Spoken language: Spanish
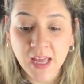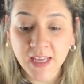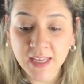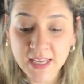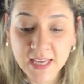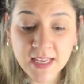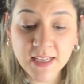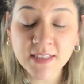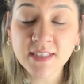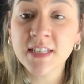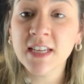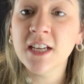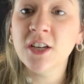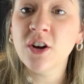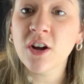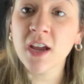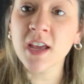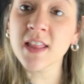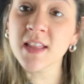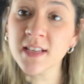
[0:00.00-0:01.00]
Y sí,
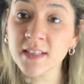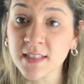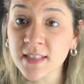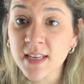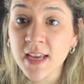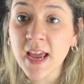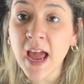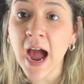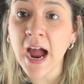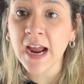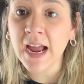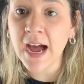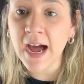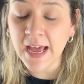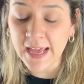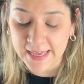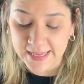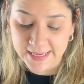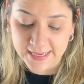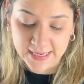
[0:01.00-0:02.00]
lo que dice
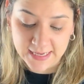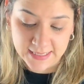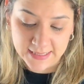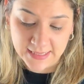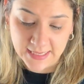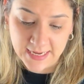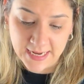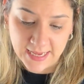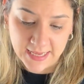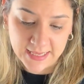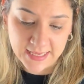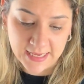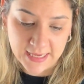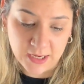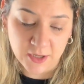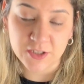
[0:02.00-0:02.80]
acá es que tenés que,